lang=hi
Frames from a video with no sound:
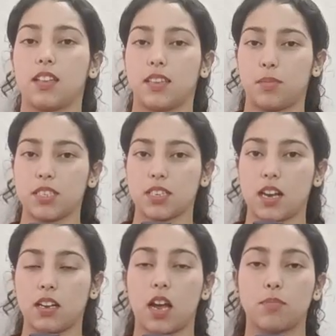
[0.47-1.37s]

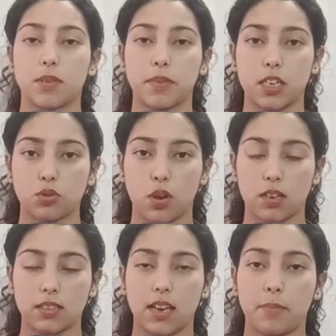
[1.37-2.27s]
नमस्कार आप सभी का
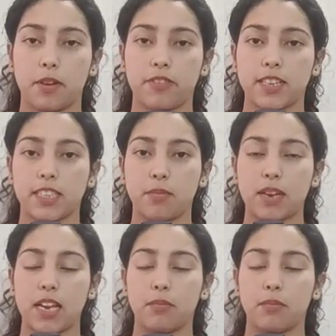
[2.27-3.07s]
स्वागत है परफेक्ट टाइमलाइन